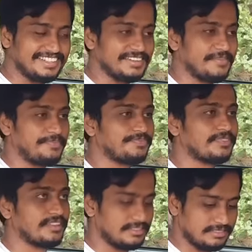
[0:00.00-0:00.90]
हाँ
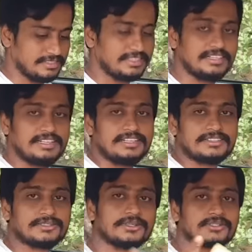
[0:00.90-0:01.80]

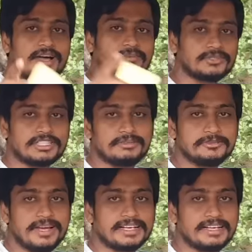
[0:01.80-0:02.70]
तो दोस्तों आपको तो समझ
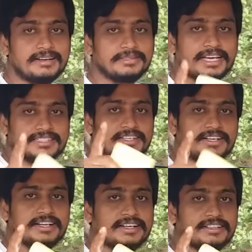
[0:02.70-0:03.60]
में आ गया ना अभी कैसा
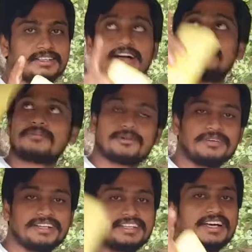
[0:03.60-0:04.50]
करना रहता है अभी आपको
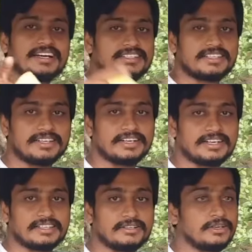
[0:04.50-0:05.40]
मैंने दिखाया कैसा करने का
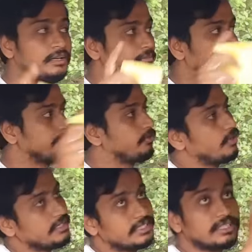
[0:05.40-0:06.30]
रहता है मैं अभी
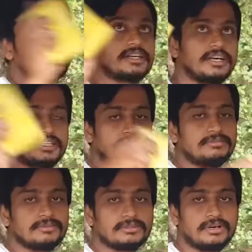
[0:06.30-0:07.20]
फुल ऐसा कर लेता
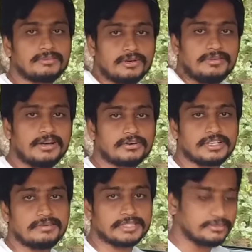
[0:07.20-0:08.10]
हूँ तो आपको मैं और
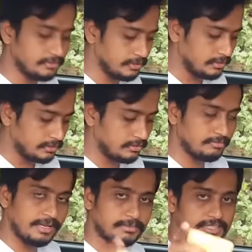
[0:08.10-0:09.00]
क्या बताऊँ तो
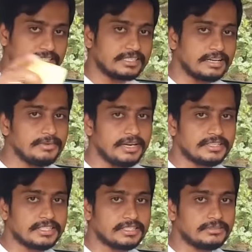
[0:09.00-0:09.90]
मैं आपका ज़्यादा टाइम
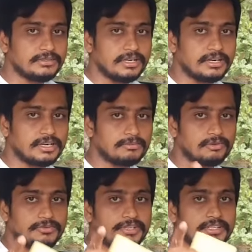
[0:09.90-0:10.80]
लेना चाहता हूँ अगर
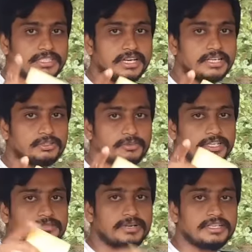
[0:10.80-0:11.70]
आपको वीडियो अच्छे लगे तो
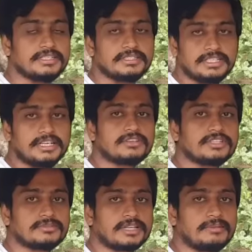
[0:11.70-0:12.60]
प्लीज़ मेरे चैनल को
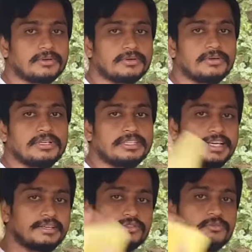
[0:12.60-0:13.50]
सब्सक्राइब करो
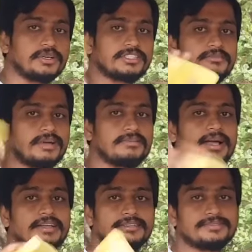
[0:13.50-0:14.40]
थैंक यू सो मच बाय
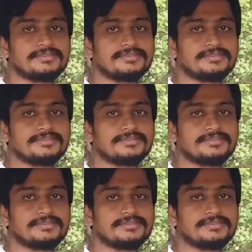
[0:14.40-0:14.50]
बाय